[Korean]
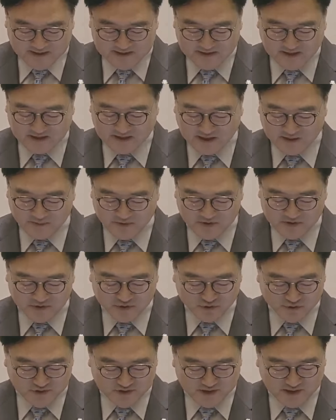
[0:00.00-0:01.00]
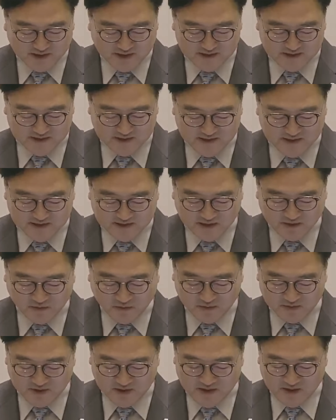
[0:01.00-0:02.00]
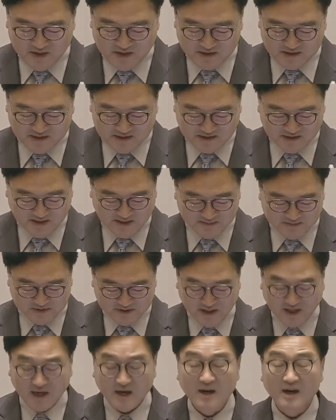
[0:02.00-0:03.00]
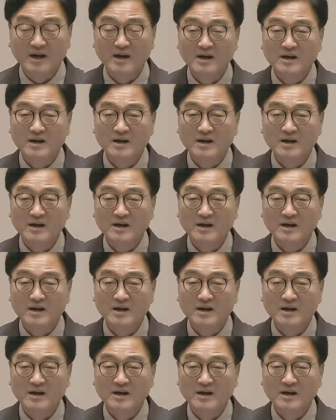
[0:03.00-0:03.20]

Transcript: 최상병이 순직한 지 이제 곧 1년이 지납니다.